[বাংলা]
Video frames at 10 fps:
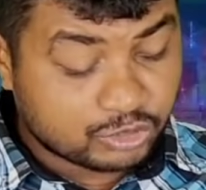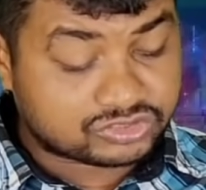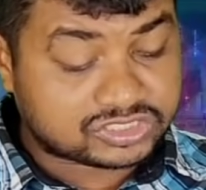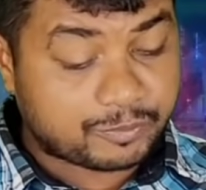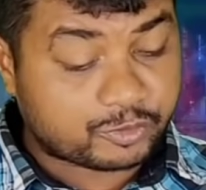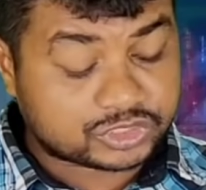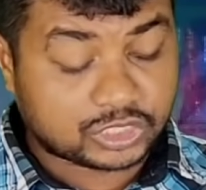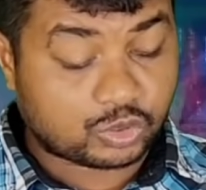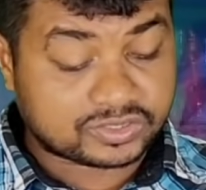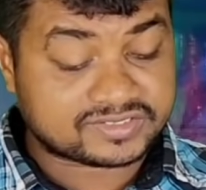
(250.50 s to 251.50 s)
নিউজটা
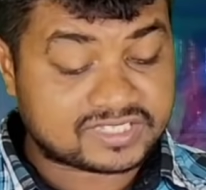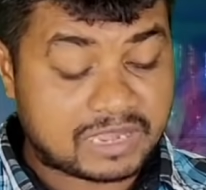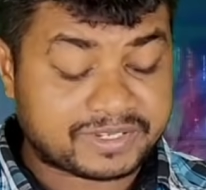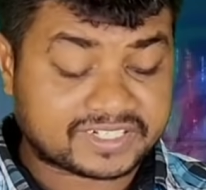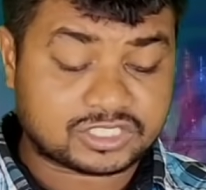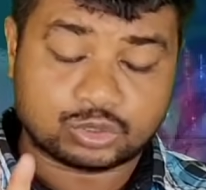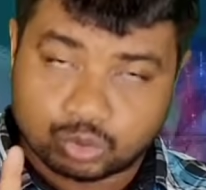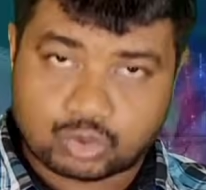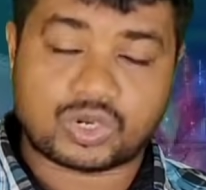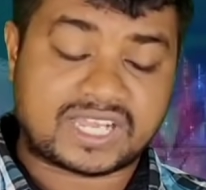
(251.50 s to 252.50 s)
প্রচার করতেছে আমার কাছে
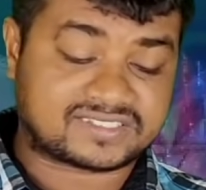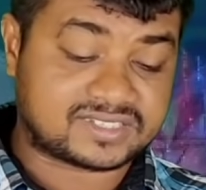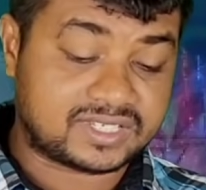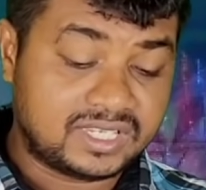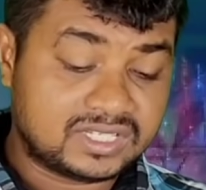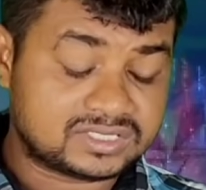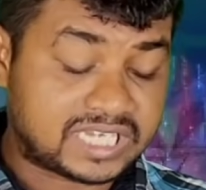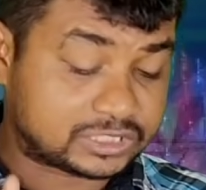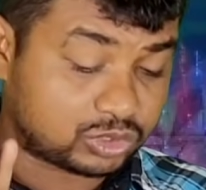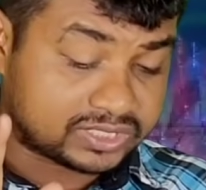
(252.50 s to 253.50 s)
দুঃখ লাগছে
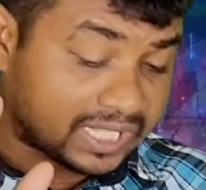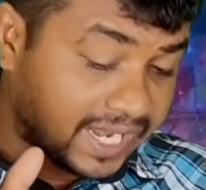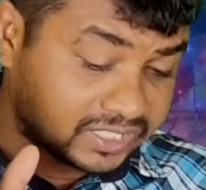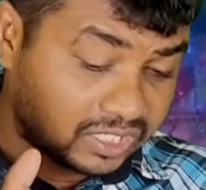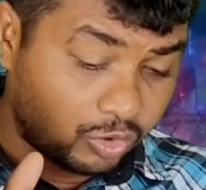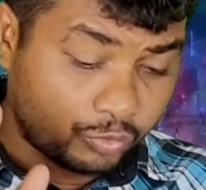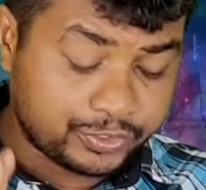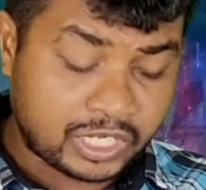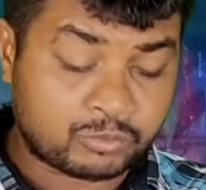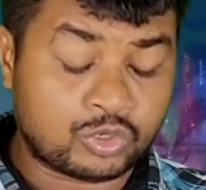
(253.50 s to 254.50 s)
যে আসলে তারা একটা
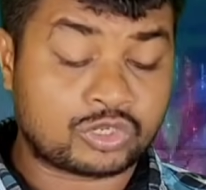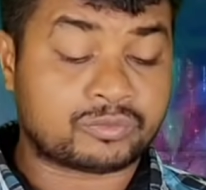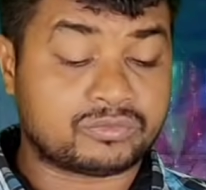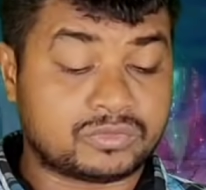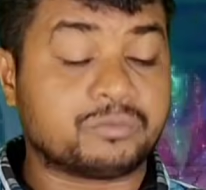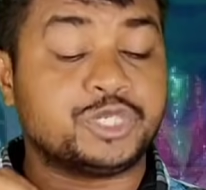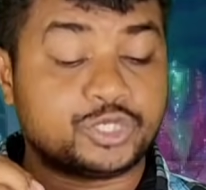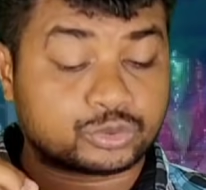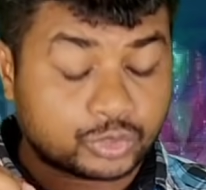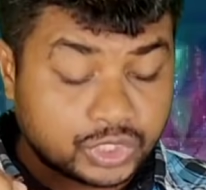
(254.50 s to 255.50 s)
অভিনয়মূলক
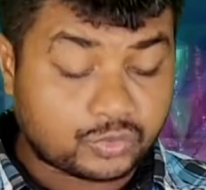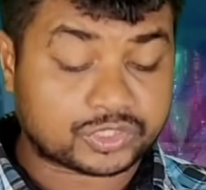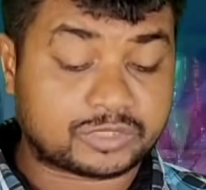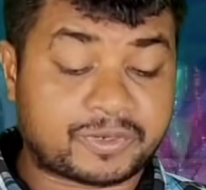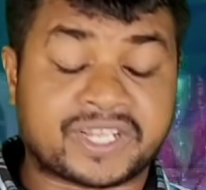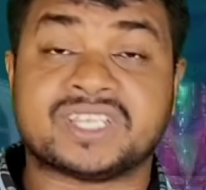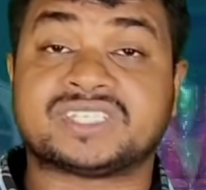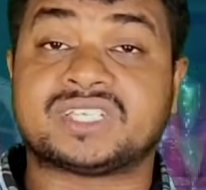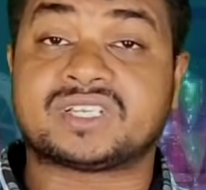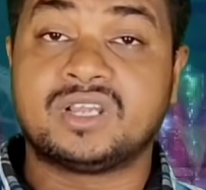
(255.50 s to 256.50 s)
ভিডিও তৈরি করতে পারে
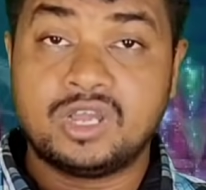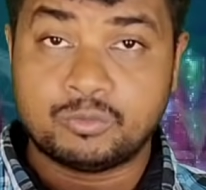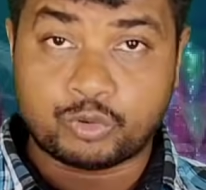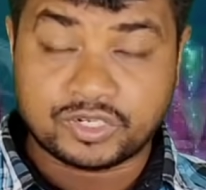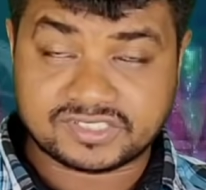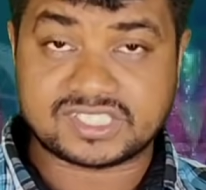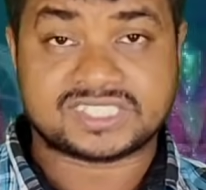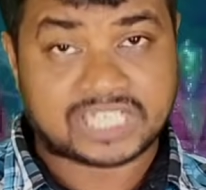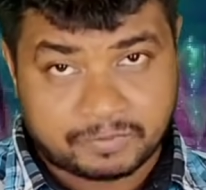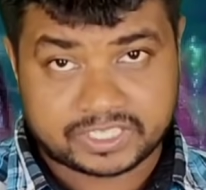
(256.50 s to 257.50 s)
দেশের
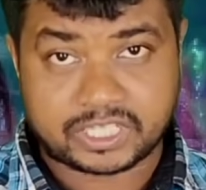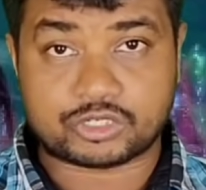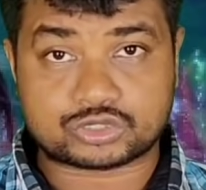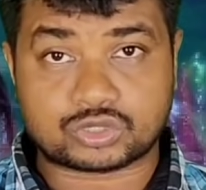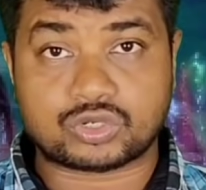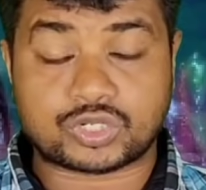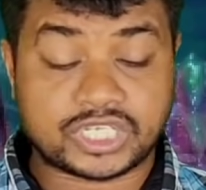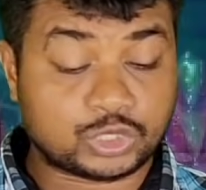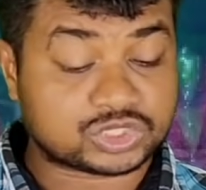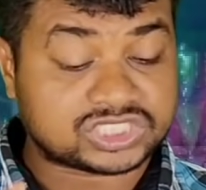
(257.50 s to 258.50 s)
পরিস্থিতি সামাল দেওয়ার জন্য
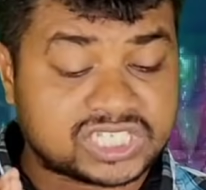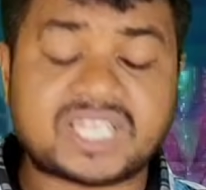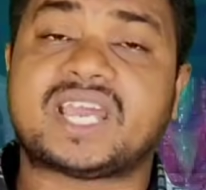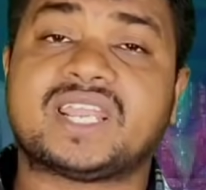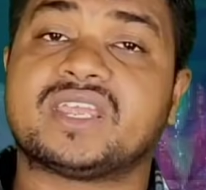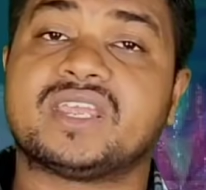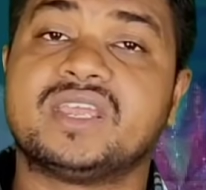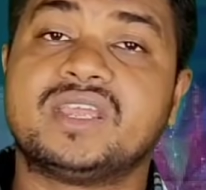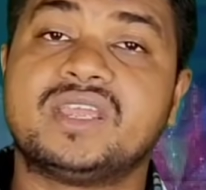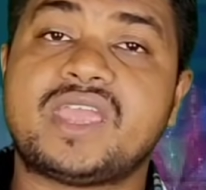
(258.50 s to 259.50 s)
কিন্তু সেইখানে
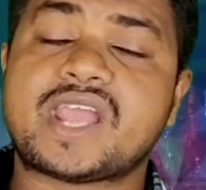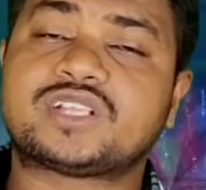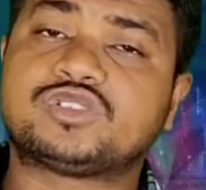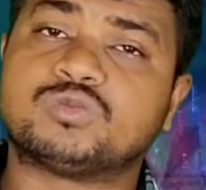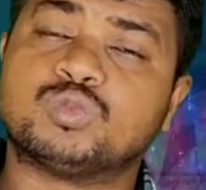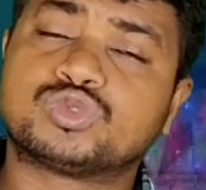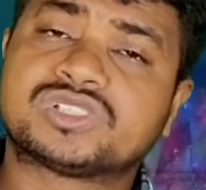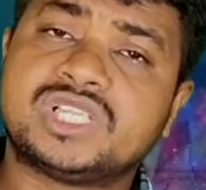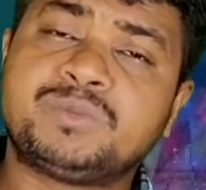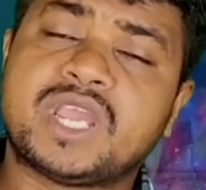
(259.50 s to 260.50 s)
একজন
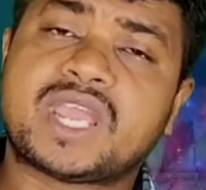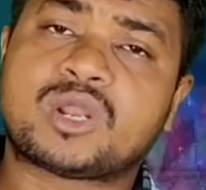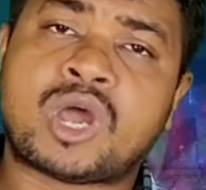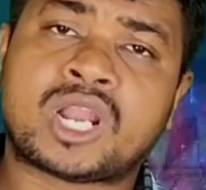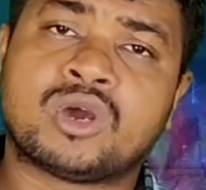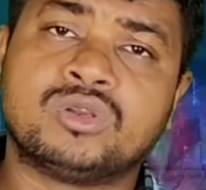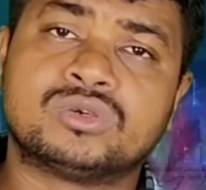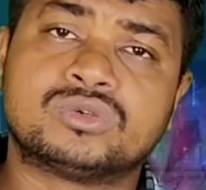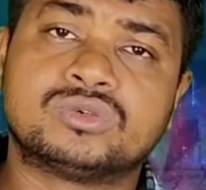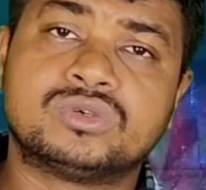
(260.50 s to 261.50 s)
মুসলিমকে কেন আনা
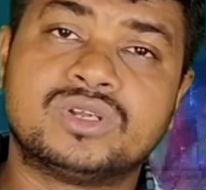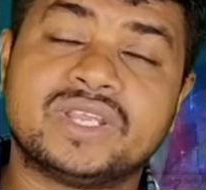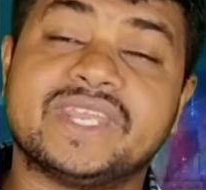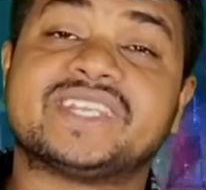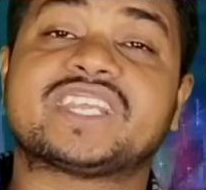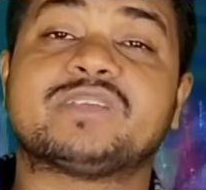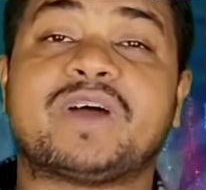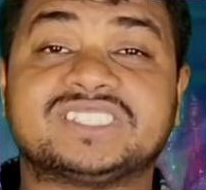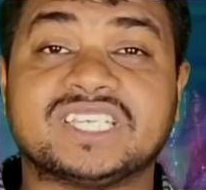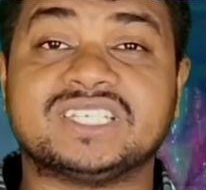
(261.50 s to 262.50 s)
হইল এটা কি
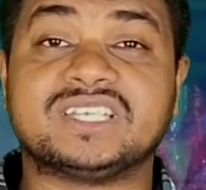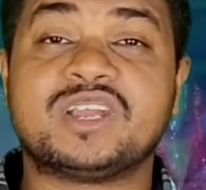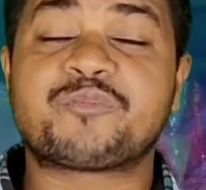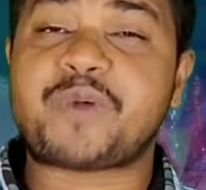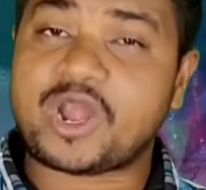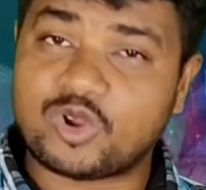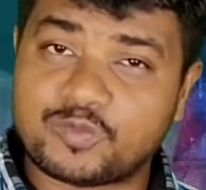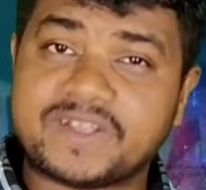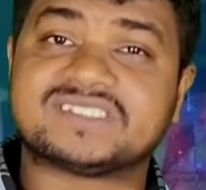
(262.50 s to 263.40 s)
ভাই সেই পাগল